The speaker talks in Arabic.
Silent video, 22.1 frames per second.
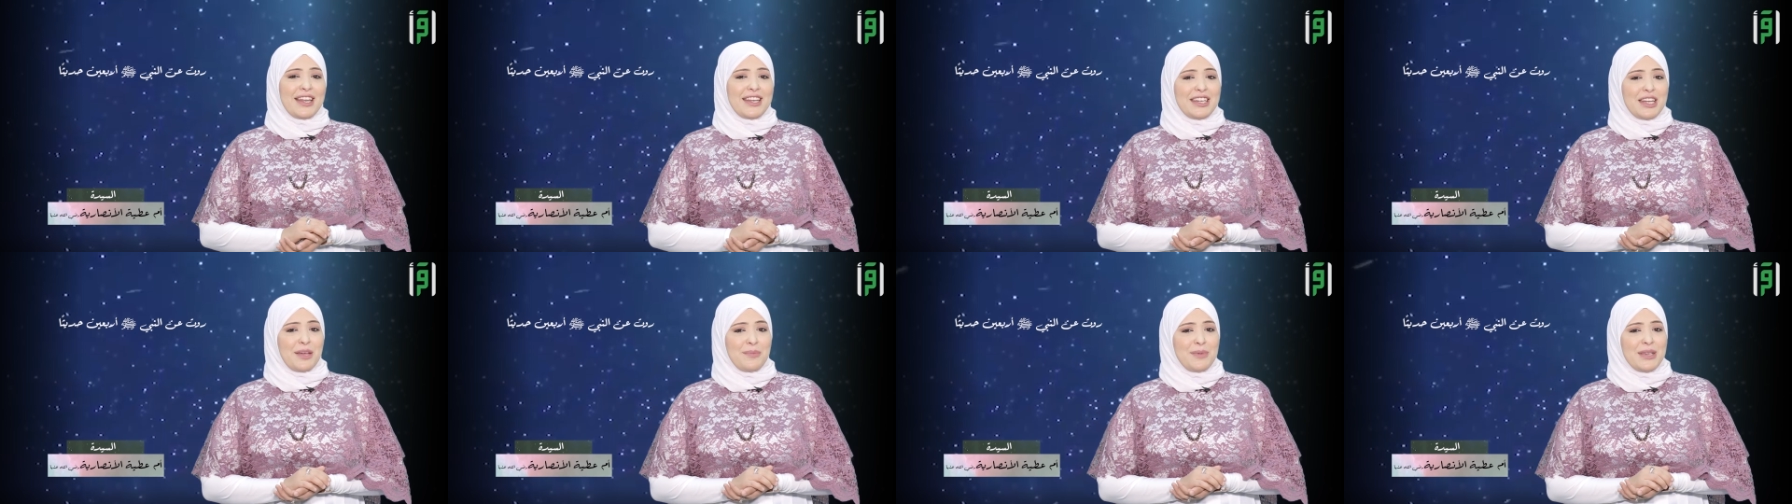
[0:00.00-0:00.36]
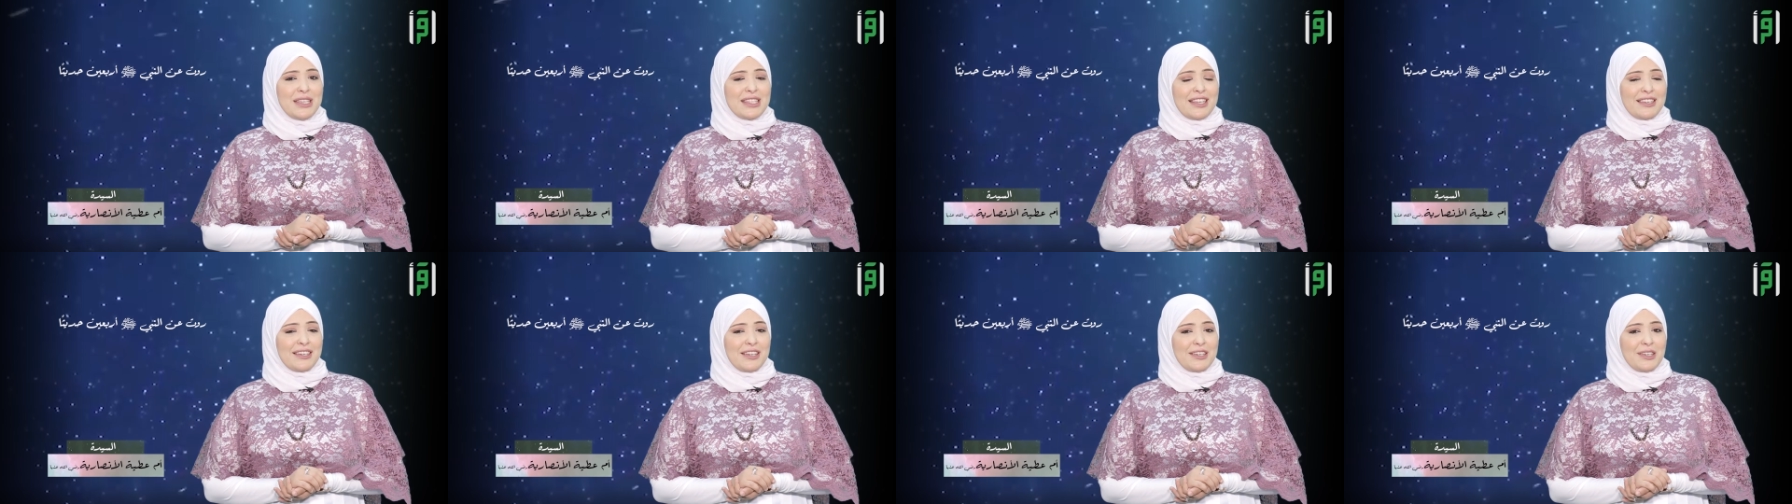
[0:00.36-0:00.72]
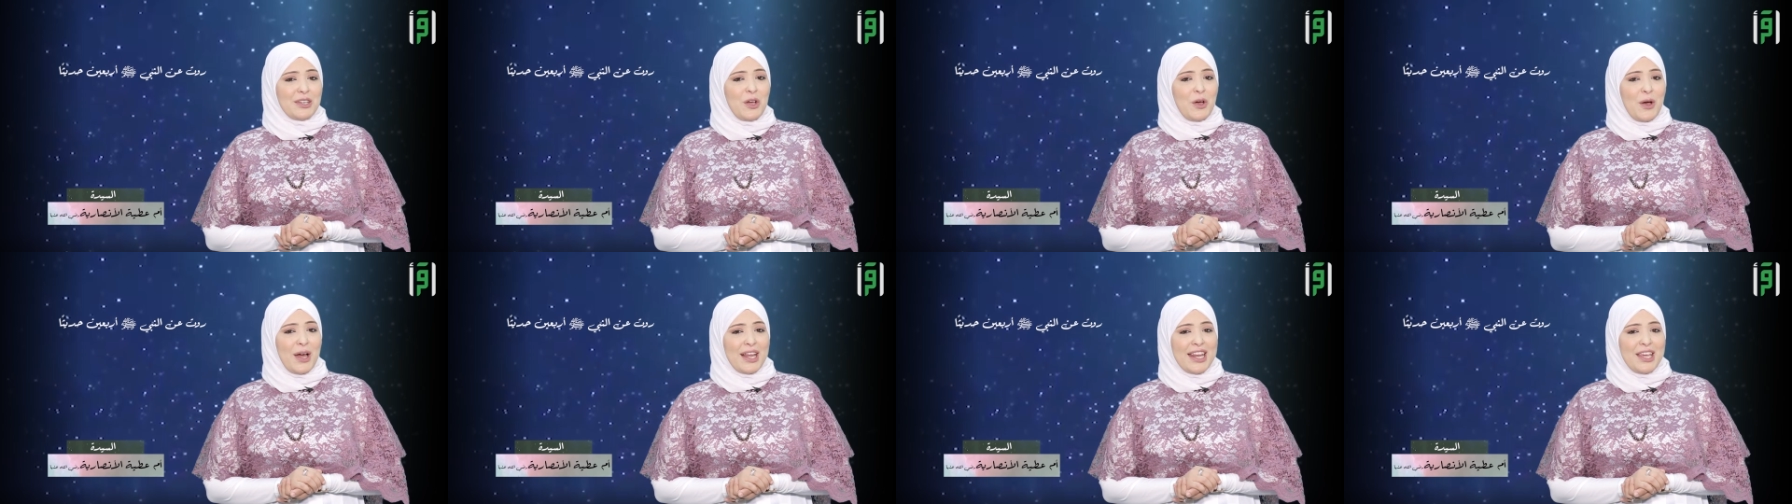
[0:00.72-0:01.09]
عن النبي صلى
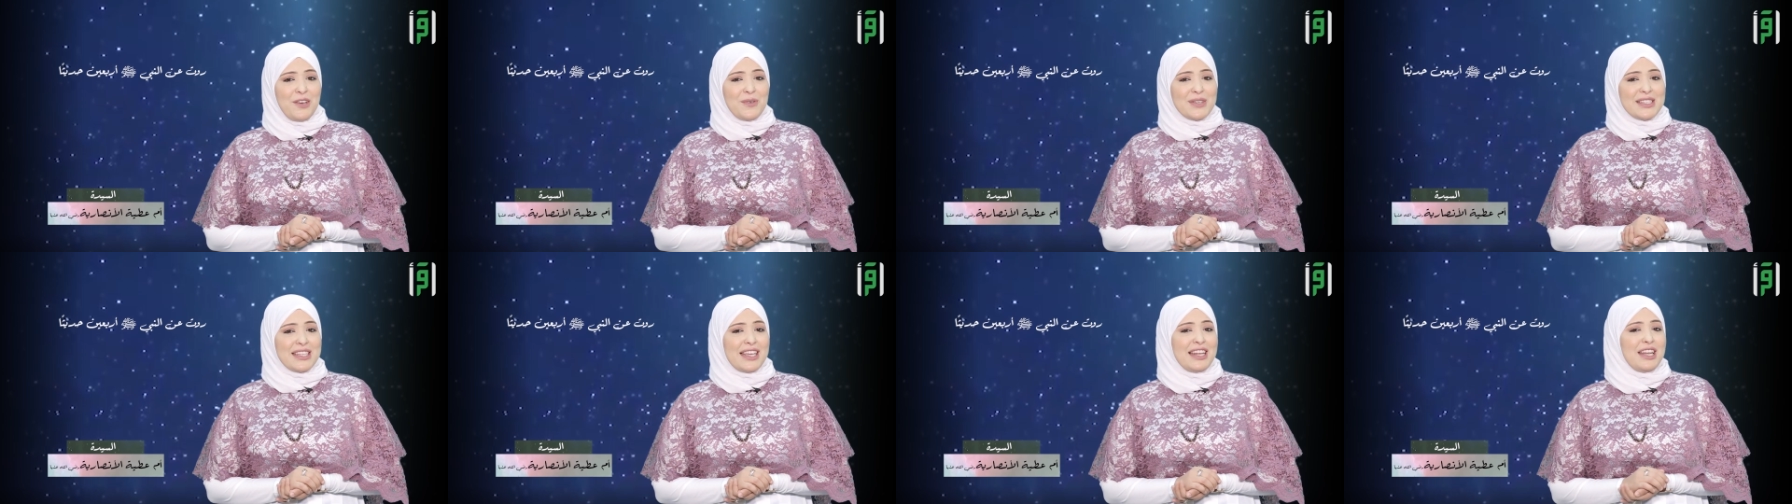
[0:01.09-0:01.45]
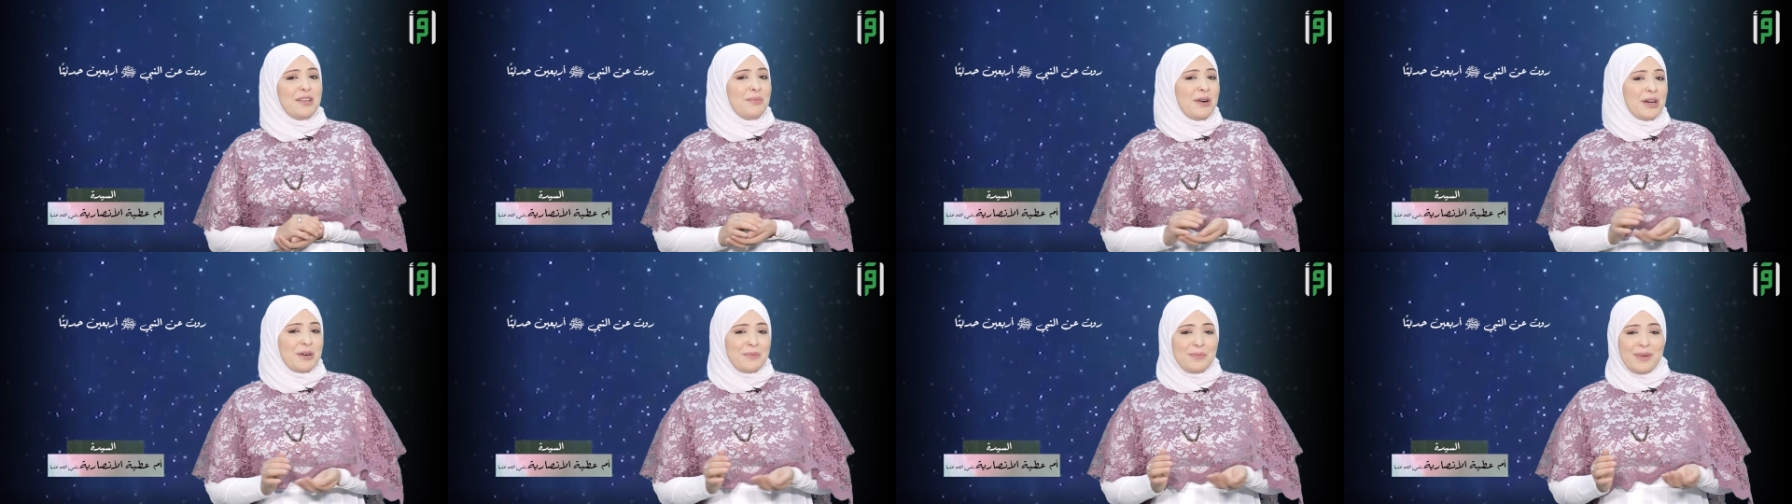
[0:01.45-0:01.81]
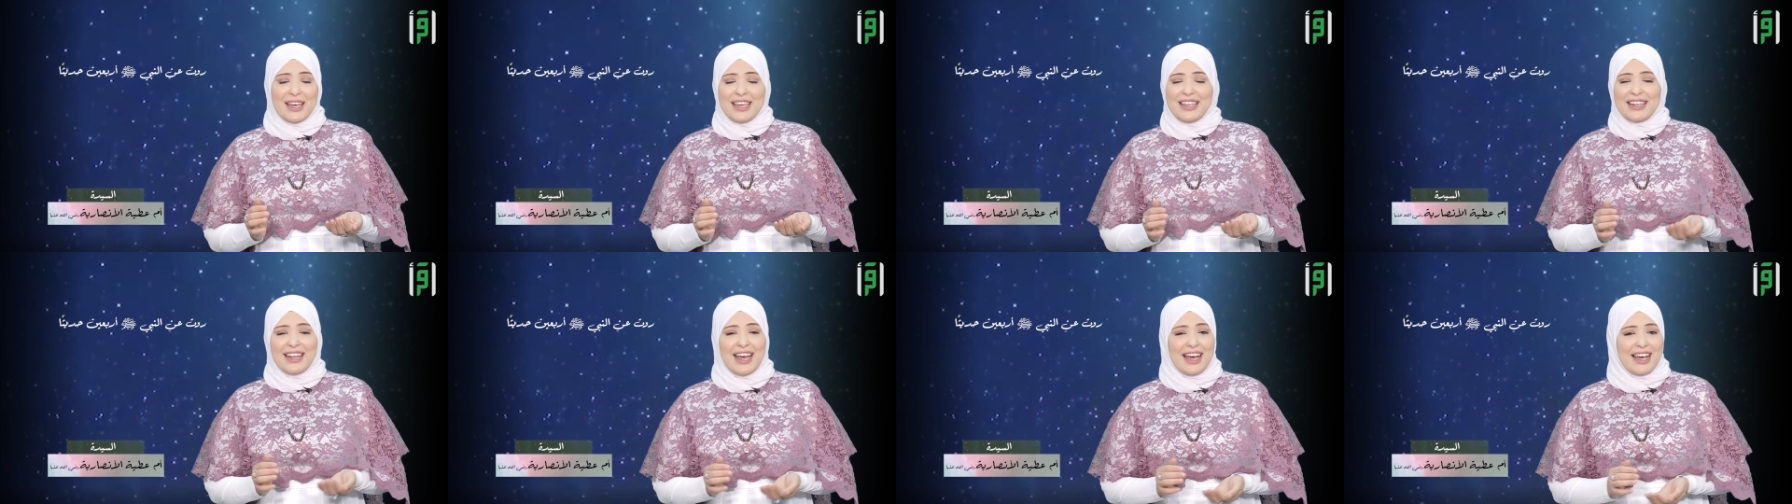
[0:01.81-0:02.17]
الله عليه وسلم
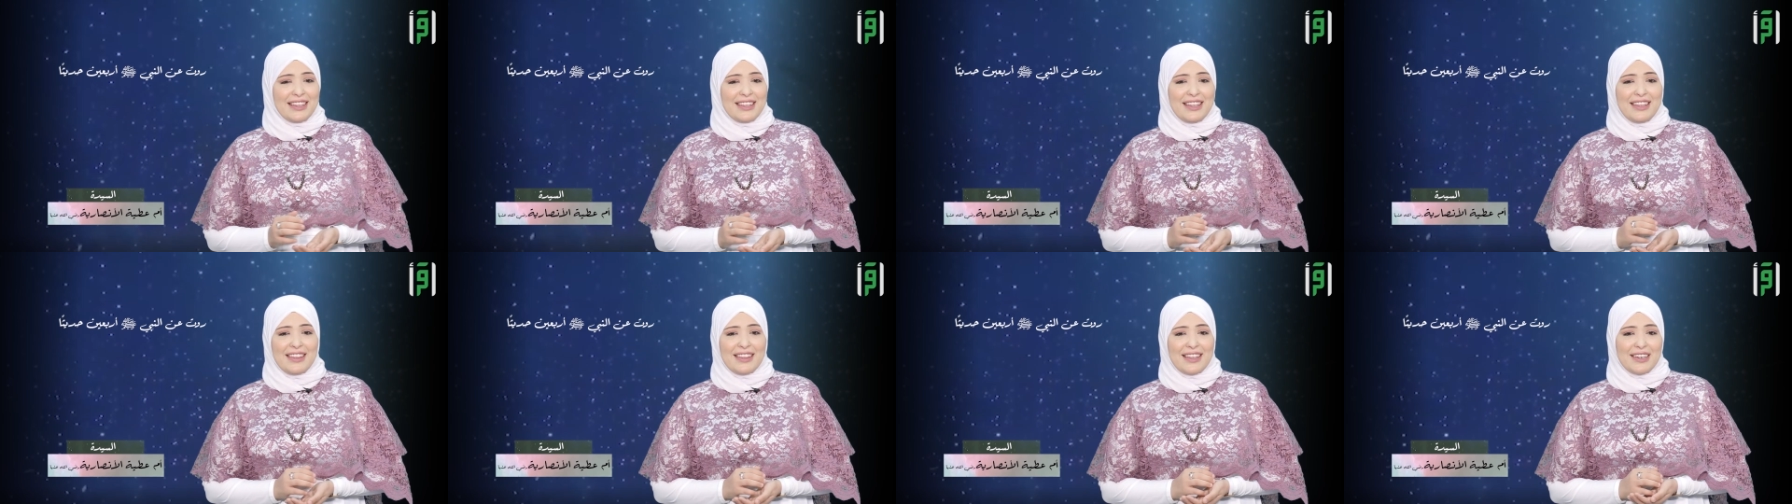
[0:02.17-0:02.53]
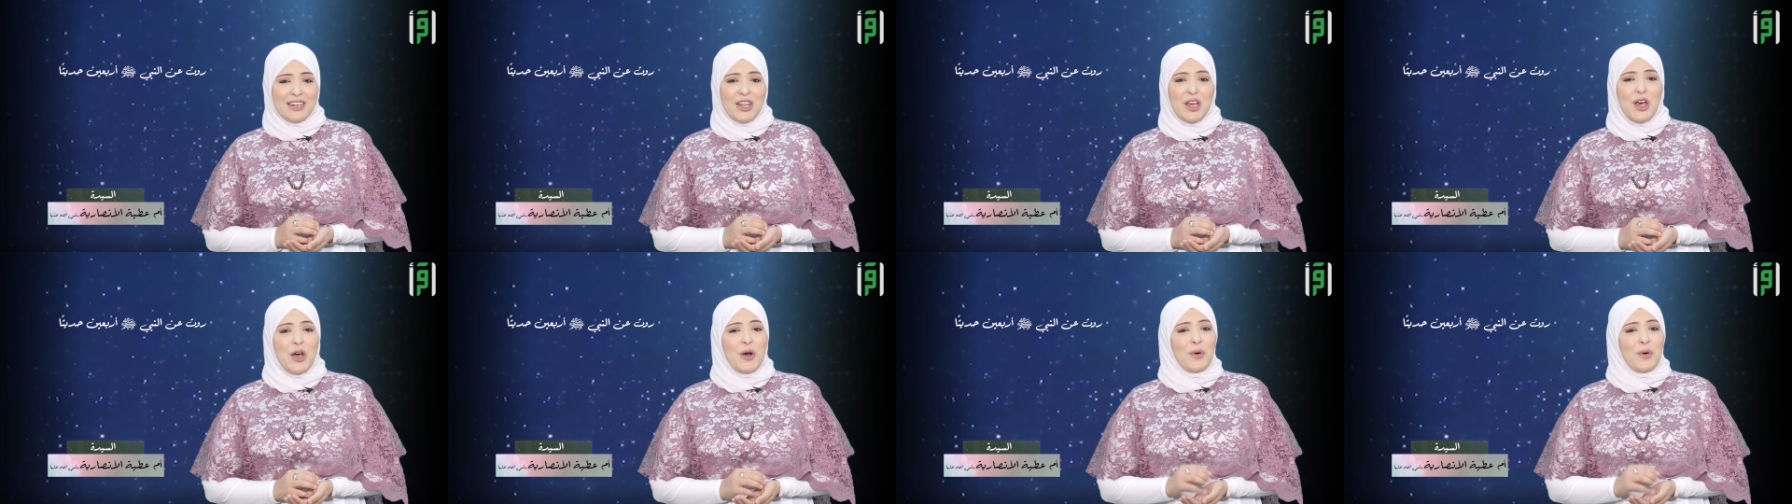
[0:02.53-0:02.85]
أربعين حديثا